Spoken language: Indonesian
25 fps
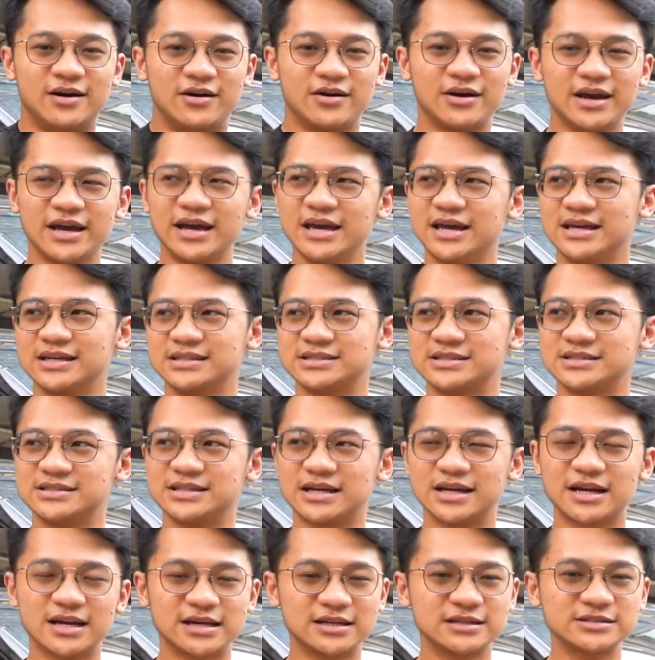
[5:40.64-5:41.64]
Oke,
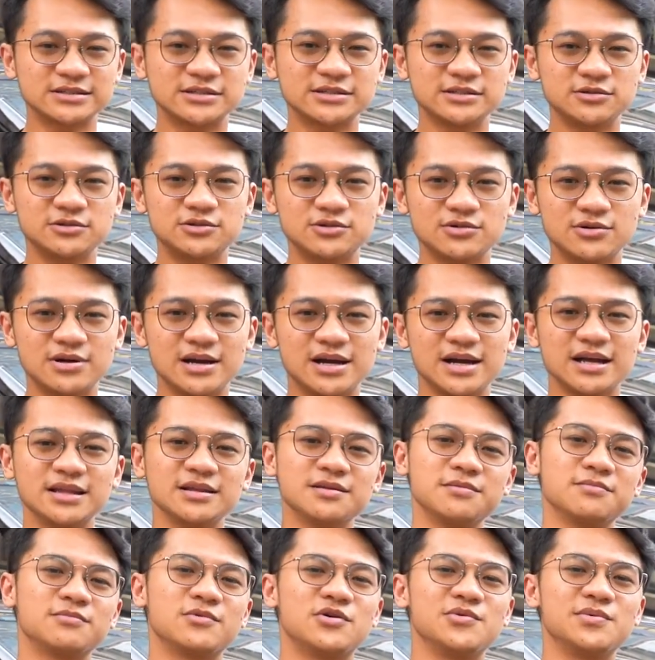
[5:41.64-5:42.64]
secara
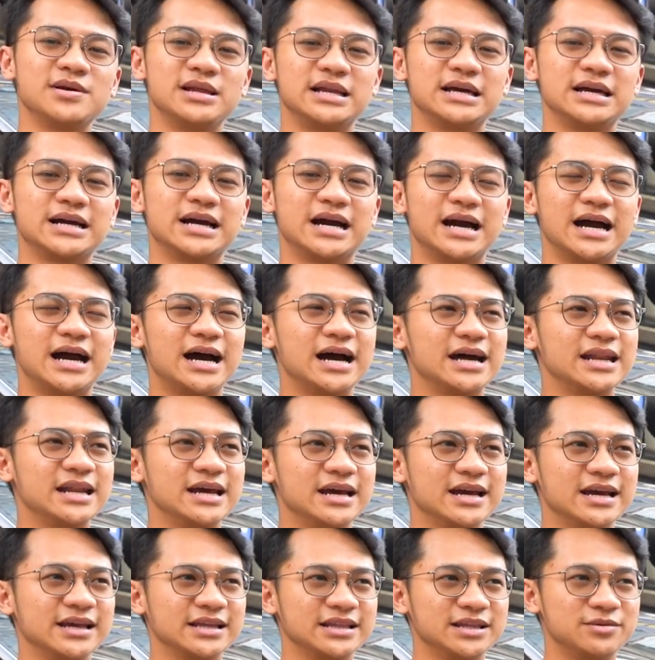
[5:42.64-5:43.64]
keseluruhan mobil yang nggak
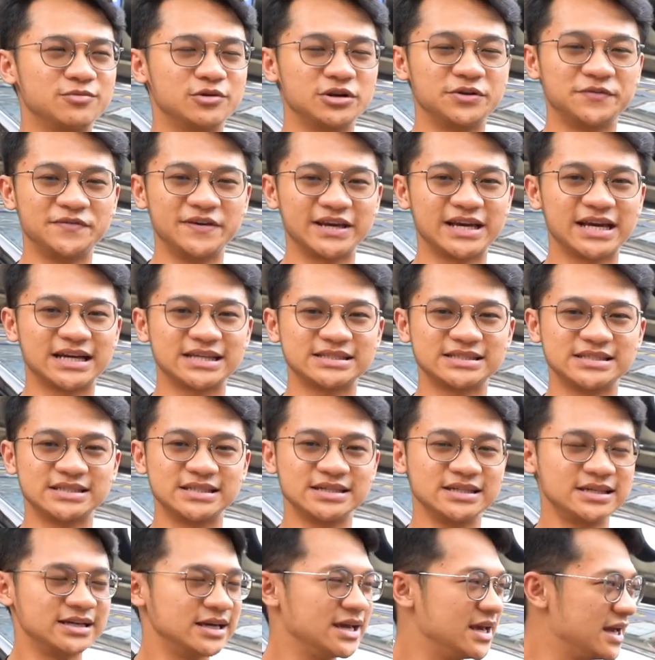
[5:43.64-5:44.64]
ada yang
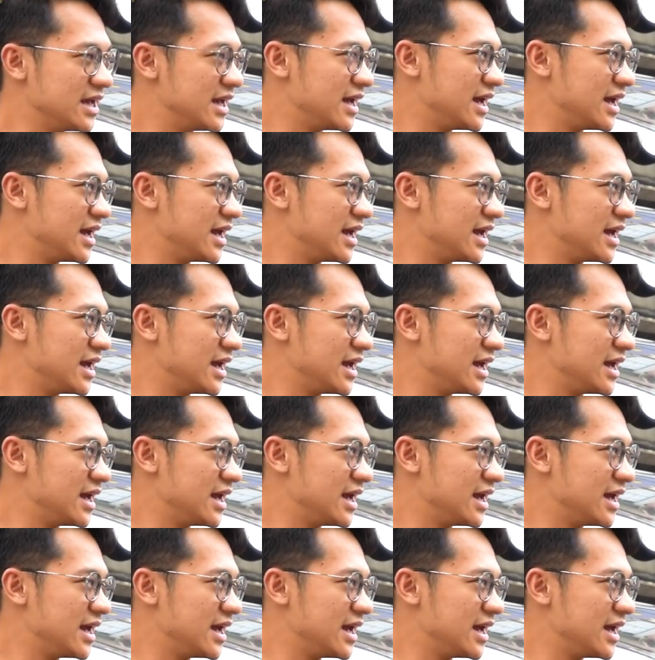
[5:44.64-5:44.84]
dimodifikasi